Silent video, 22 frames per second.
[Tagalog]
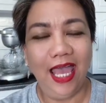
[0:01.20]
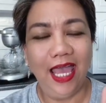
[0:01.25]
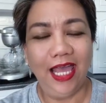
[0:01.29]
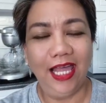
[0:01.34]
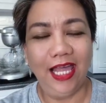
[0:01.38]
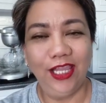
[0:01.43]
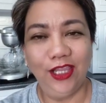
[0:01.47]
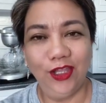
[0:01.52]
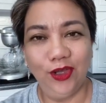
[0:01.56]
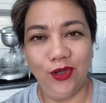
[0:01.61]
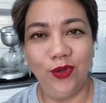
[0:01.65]

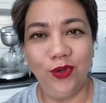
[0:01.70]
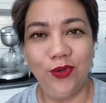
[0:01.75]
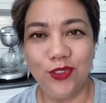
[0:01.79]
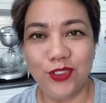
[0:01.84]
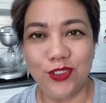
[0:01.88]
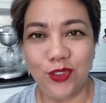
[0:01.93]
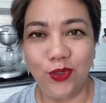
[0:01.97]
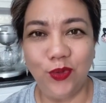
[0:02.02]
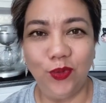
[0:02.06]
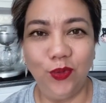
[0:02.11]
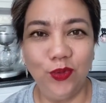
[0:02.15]
Hello!
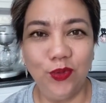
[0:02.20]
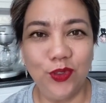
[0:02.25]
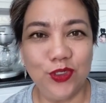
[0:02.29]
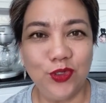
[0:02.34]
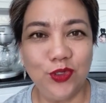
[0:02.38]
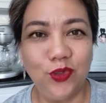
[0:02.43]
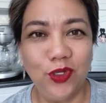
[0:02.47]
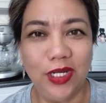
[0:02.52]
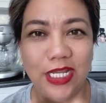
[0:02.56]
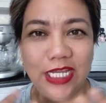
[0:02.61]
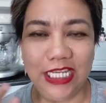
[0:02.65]
So,
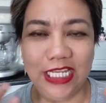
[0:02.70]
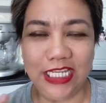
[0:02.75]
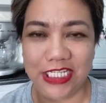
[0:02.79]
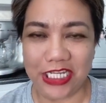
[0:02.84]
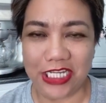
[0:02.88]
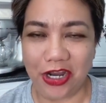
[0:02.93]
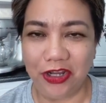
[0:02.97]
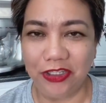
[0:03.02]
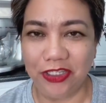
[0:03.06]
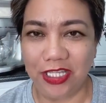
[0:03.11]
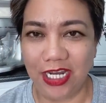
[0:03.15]
gusto ko lang
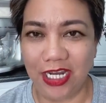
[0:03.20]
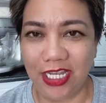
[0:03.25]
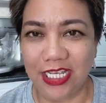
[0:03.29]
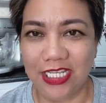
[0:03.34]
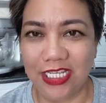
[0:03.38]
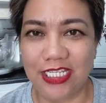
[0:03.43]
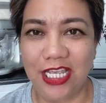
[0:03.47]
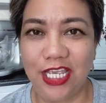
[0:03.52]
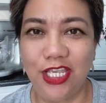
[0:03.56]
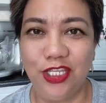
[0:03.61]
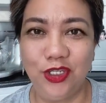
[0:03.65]
i-share talaga
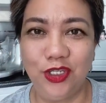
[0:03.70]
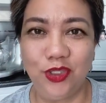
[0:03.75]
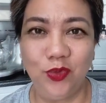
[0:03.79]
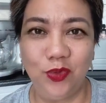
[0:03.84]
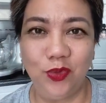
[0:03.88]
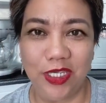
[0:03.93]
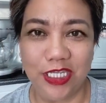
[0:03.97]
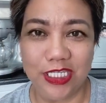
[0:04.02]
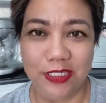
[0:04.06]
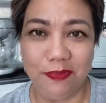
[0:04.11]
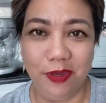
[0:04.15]
sa inyo
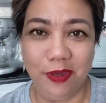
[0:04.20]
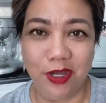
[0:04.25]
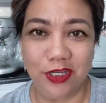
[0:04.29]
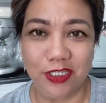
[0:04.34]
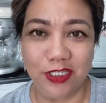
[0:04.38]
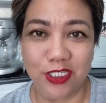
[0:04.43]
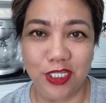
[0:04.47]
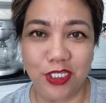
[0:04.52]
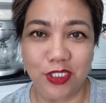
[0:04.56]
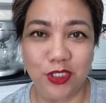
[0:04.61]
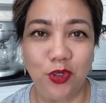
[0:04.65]
tong
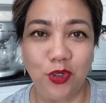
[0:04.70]
experience na